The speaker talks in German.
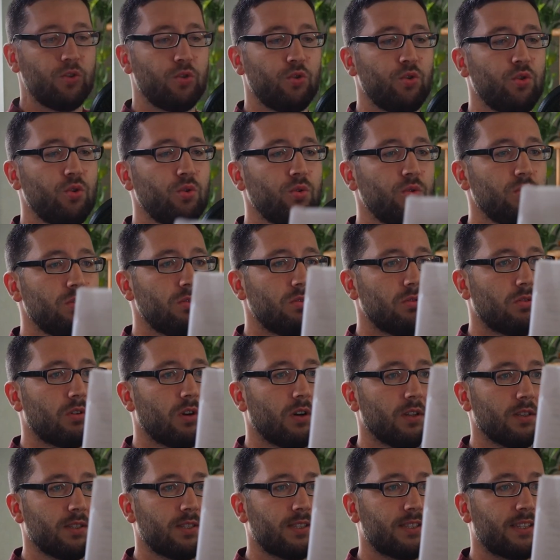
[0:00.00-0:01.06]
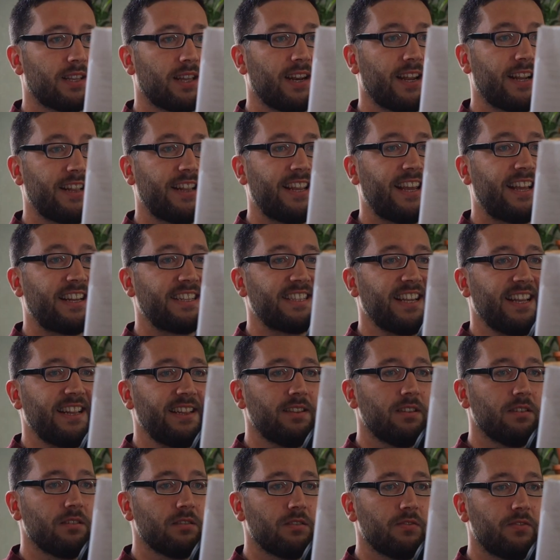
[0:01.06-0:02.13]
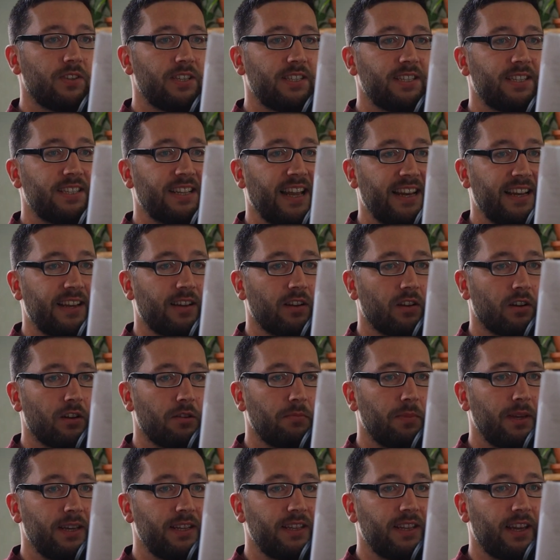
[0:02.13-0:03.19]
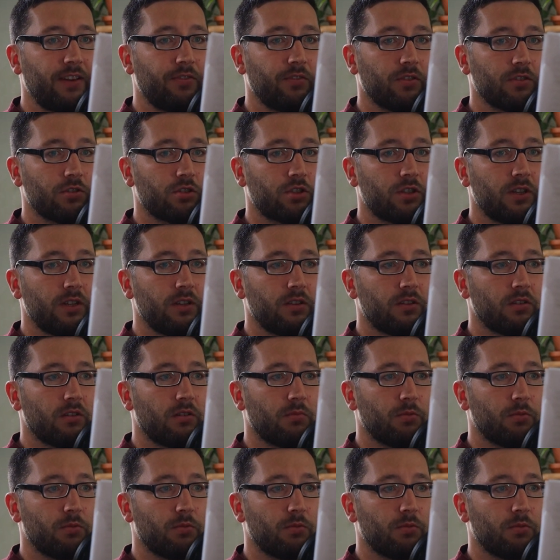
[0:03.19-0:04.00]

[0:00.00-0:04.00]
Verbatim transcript: Nun, du kannst daran nichts ändern, wie sich deine Gläubigen dich vorstellen,